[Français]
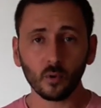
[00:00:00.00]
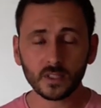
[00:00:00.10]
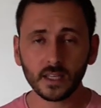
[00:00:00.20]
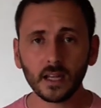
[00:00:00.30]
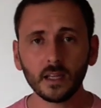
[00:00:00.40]

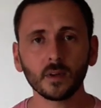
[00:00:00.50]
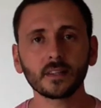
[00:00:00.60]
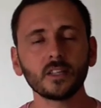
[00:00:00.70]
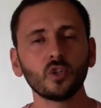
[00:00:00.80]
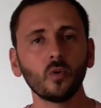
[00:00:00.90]
Pour ce qui est de
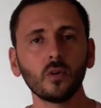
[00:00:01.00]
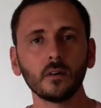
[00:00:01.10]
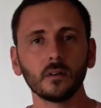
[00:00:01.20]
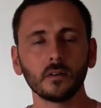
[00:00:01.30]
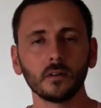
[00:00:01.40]

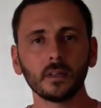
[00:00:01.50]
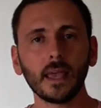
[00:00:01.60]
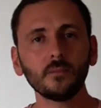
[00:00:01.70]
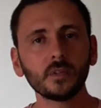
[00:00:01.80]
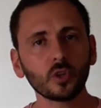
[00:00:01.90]
l'alimentation, euh,
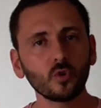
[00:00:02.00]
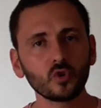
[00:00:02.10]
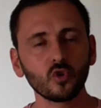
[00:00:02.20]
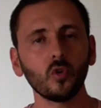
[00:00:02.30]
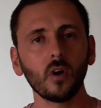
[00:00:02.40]
il y a une petite
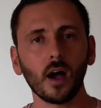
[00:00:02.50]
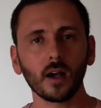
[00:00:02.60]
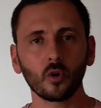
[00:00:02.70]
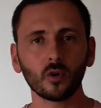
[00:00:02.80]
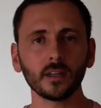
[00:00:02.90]
notion
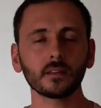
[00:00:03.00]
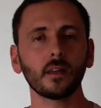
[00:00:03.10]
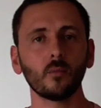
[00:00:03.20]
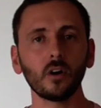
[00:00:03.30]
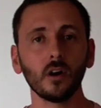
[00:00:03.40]
à
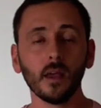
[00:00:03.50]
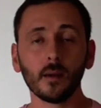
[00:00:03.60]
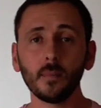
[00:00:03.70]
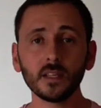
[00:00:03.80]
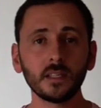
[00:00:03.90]
connaître d'abord.
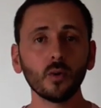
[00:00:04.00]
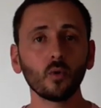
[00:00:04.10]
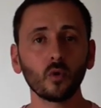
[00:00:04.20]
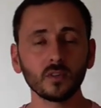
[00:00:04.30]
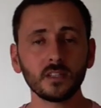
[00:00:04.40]

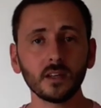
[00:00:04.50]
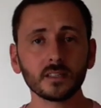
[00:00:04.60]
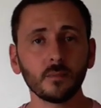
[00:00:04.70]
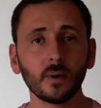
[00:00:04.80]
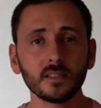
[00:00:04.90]
Mincir ou
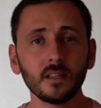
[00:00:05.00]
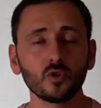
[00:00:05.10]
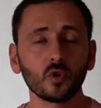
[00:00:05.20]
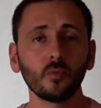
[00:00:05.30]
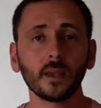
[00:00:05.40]
grossir, c'est
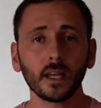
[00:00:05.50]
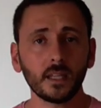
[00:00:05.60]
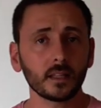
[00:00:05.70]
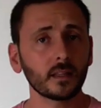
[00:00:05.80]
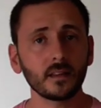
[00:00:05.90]
basé sur une
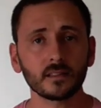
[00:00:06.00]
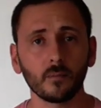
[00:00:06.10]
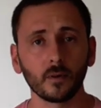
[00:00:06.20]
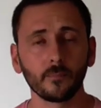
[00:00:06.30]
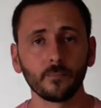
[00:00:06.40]
mécanique très
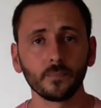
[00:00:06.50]
simple.